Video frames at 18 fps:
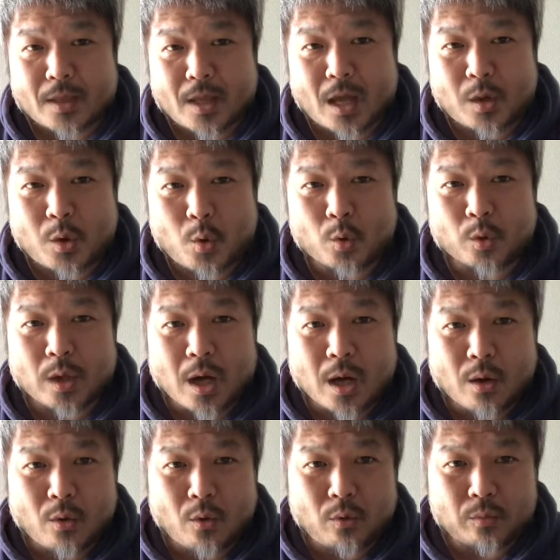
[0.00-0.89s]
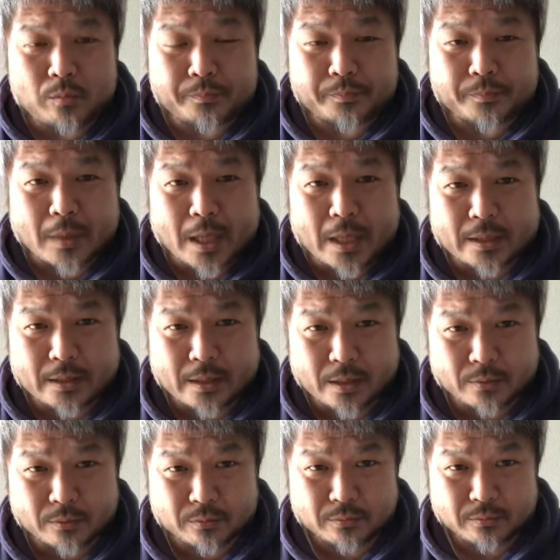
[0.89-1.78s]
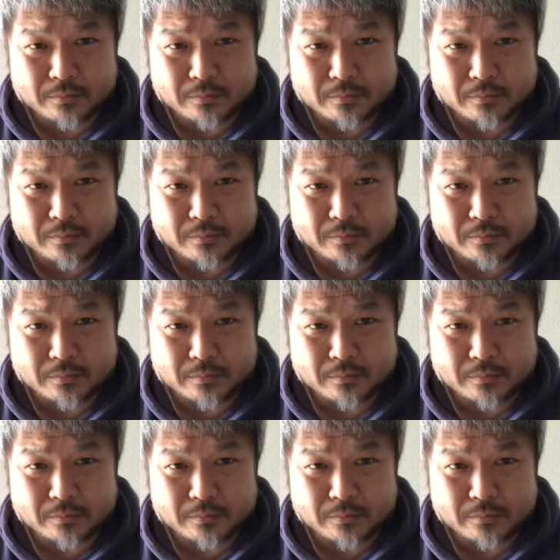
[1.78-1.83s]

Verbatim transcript: コーナーを、まあ、やってる、